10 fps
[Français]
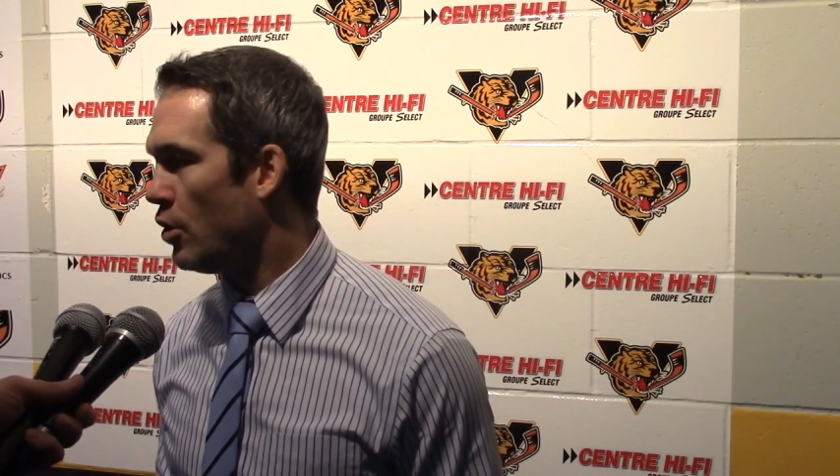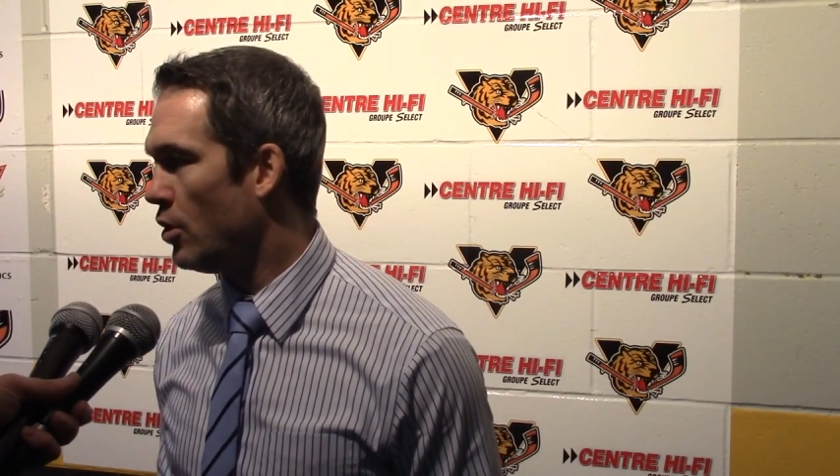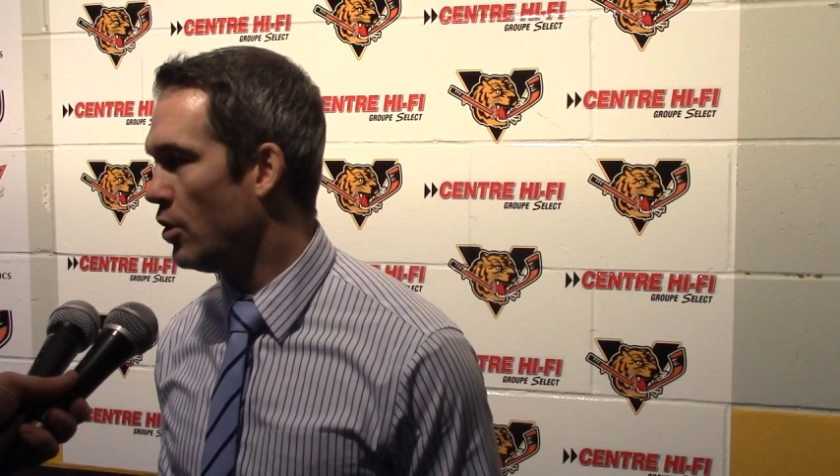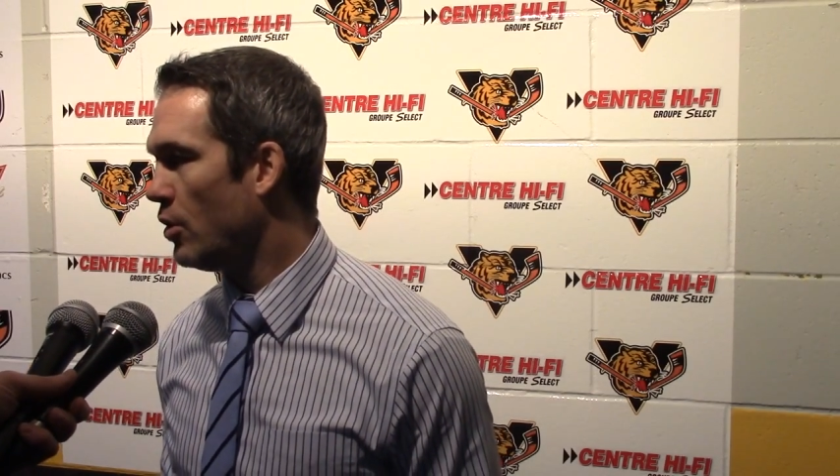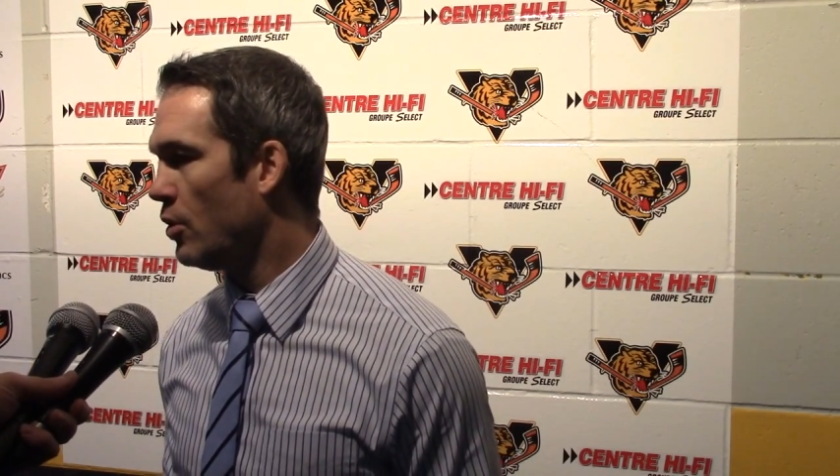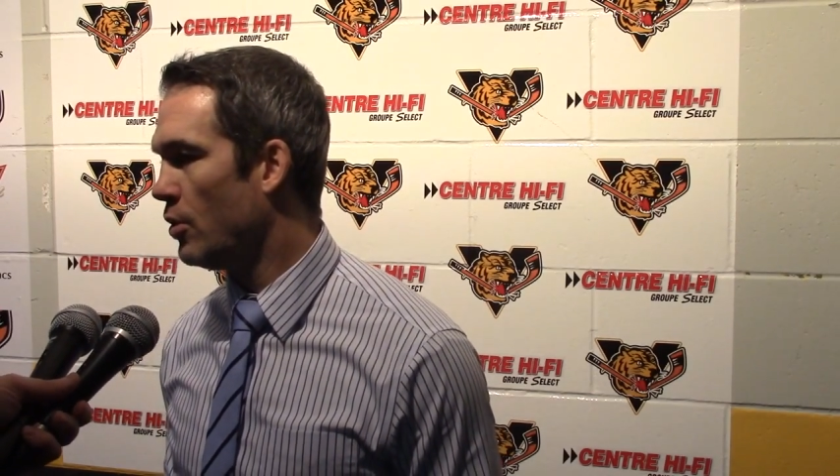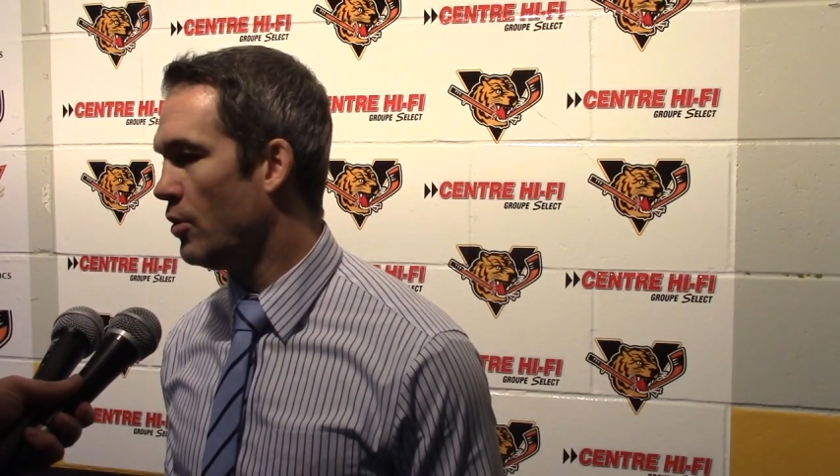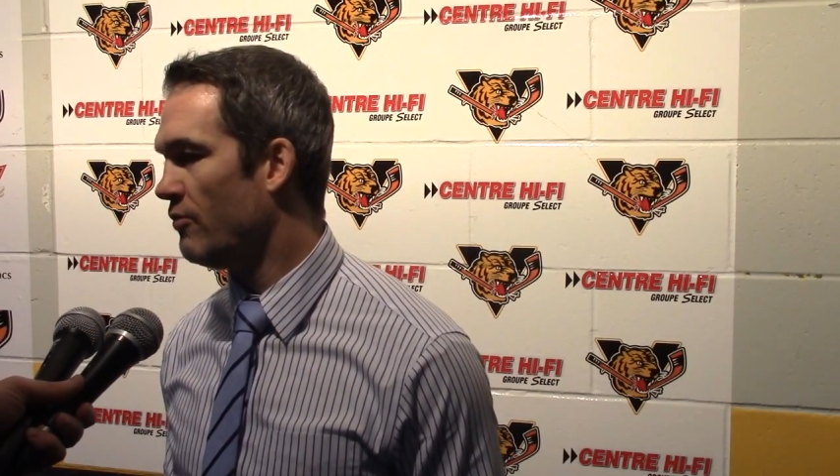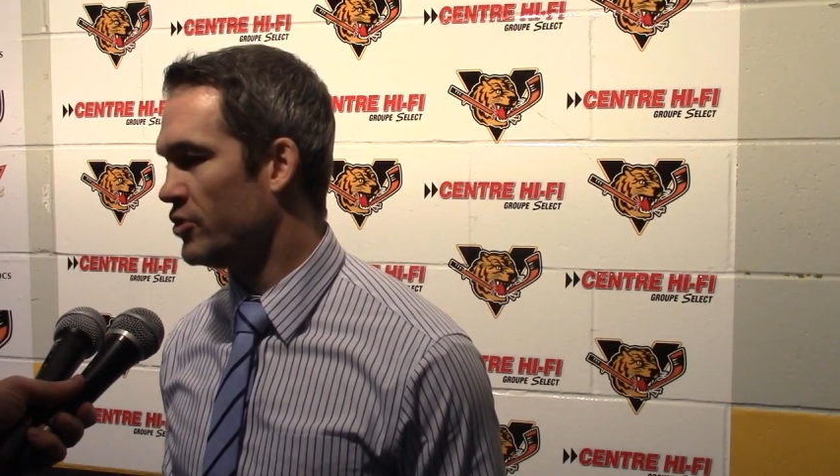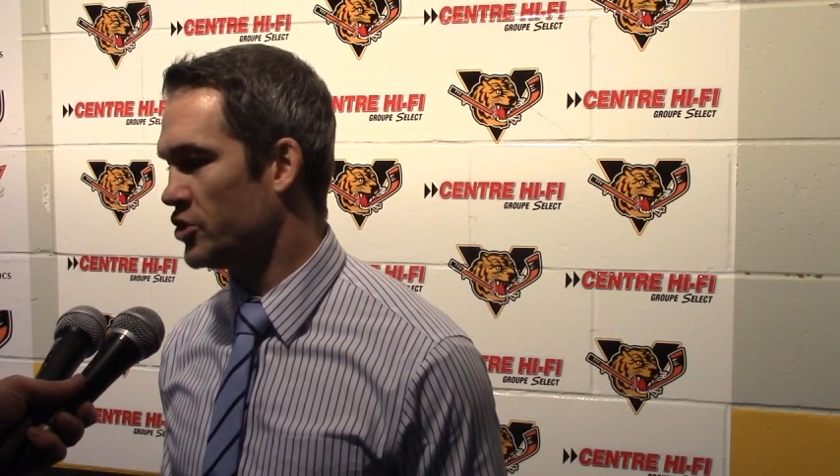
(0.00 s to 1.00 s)

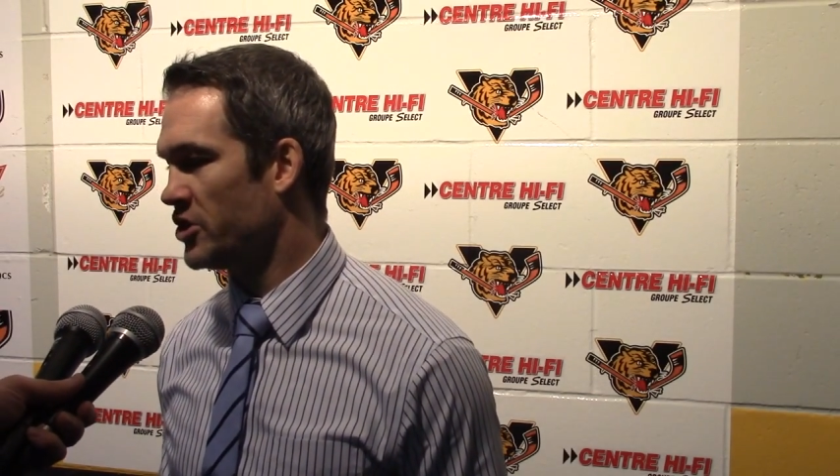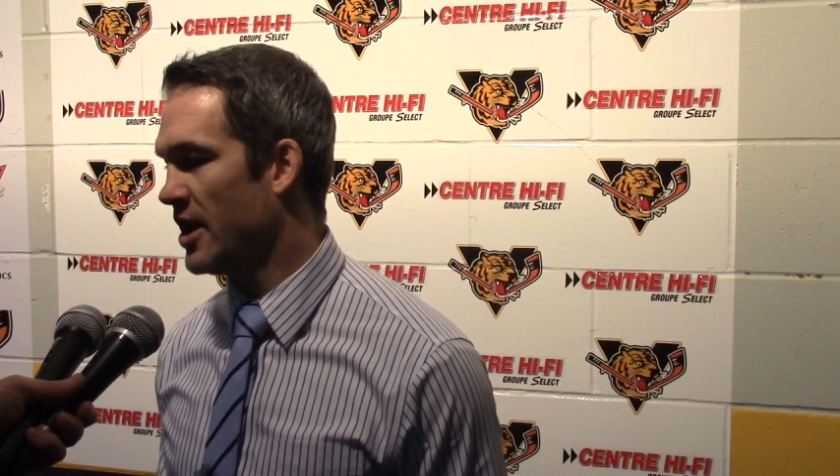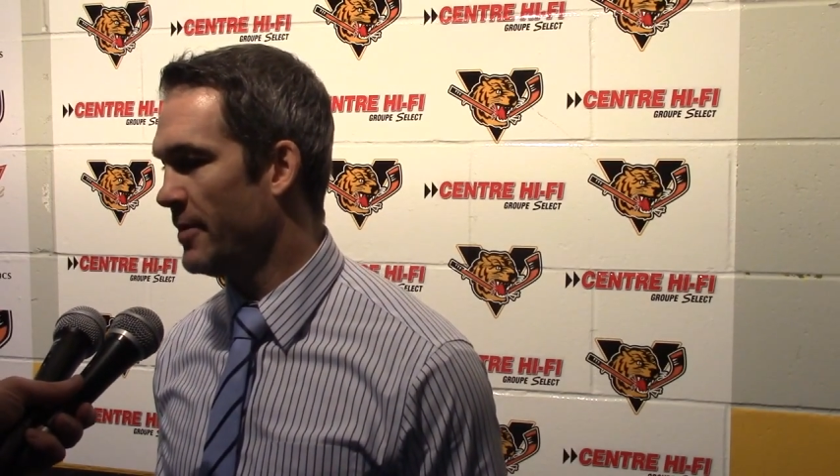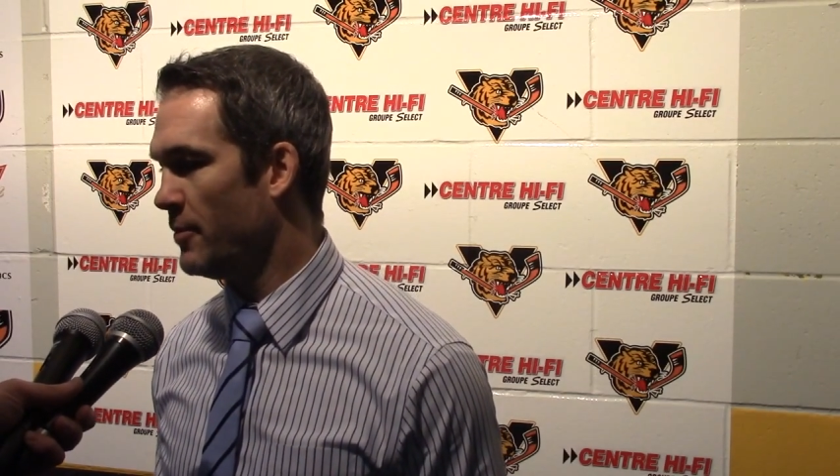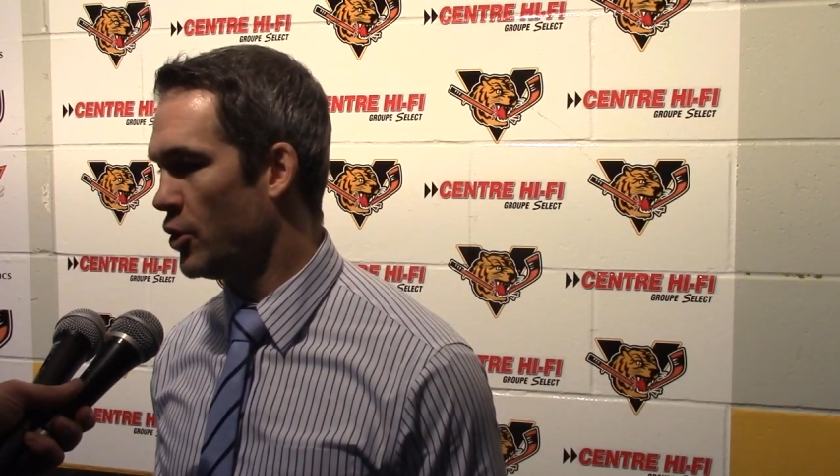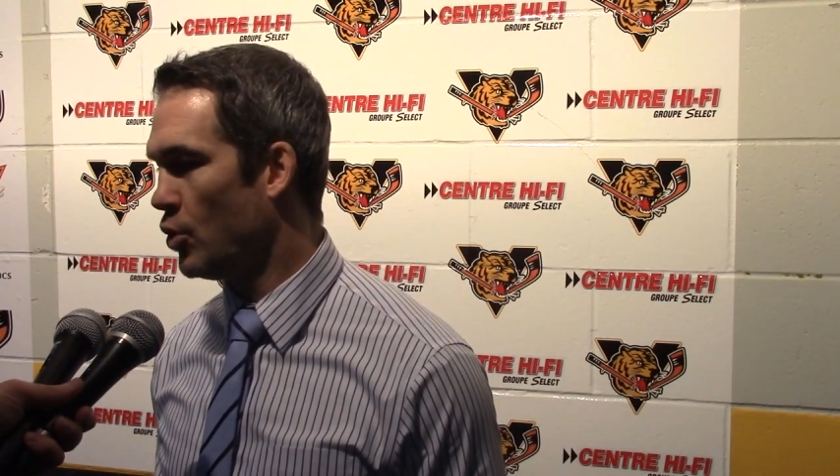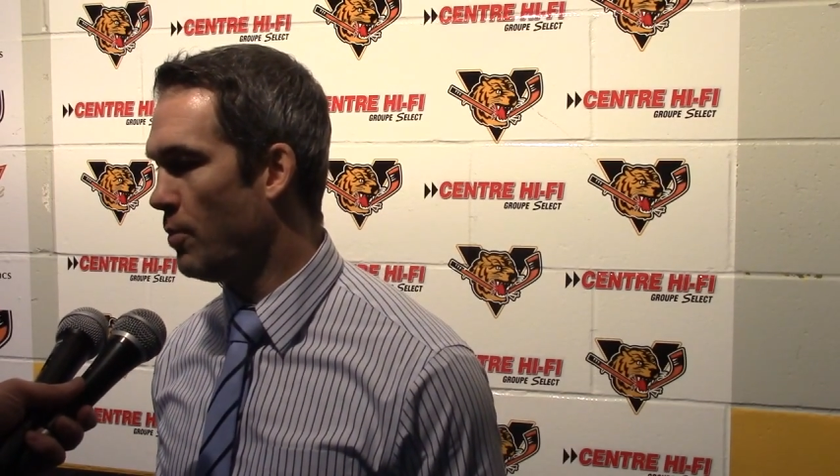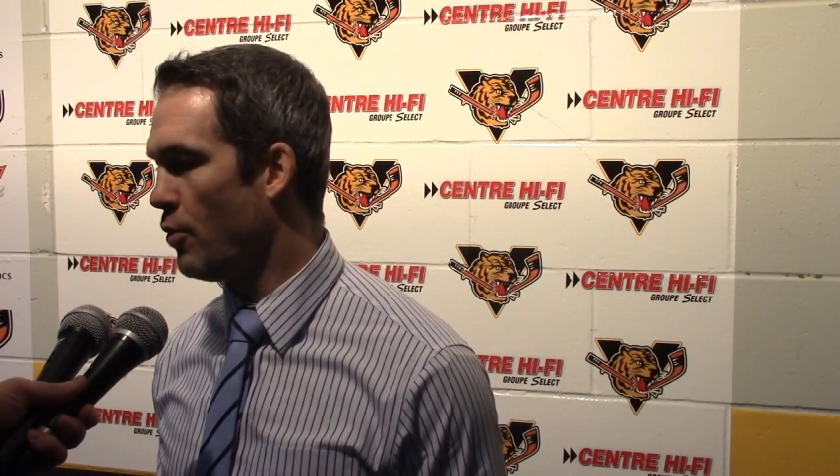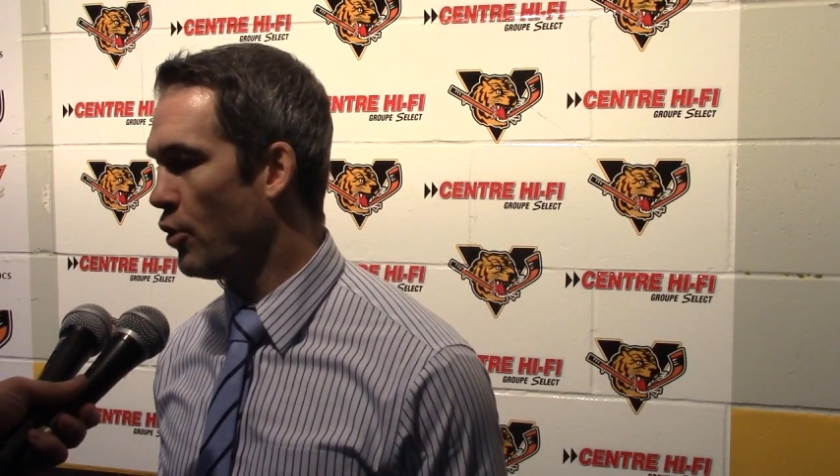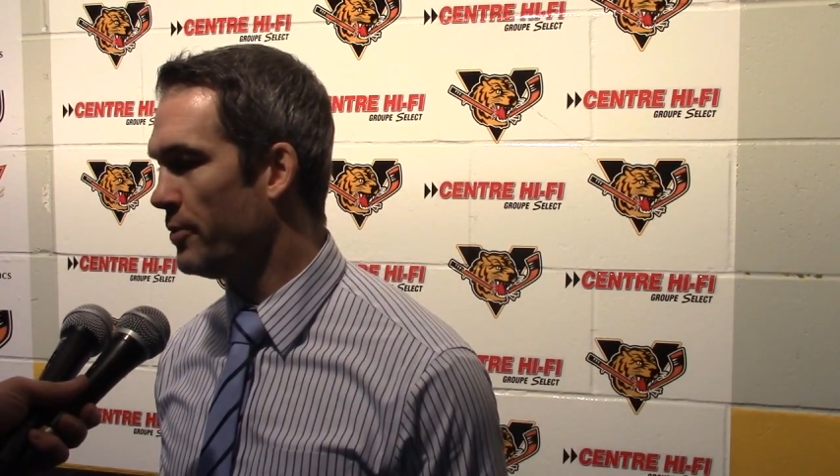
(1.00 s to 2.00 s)
On va chercher quand même un gros
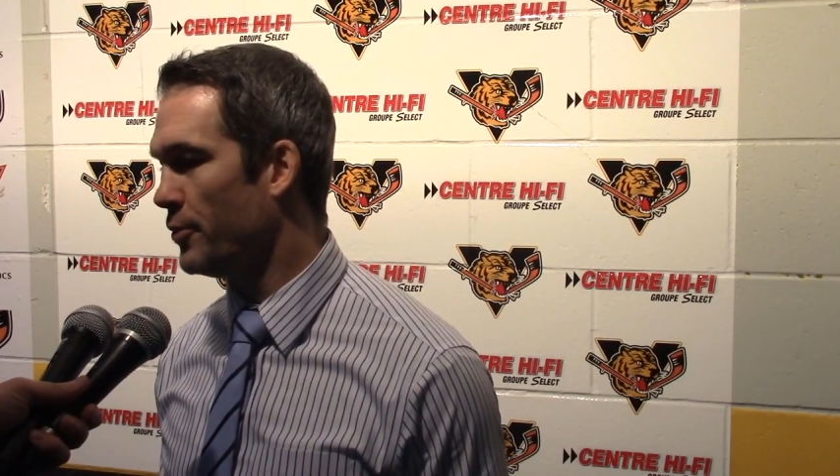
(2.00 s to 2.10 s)
point,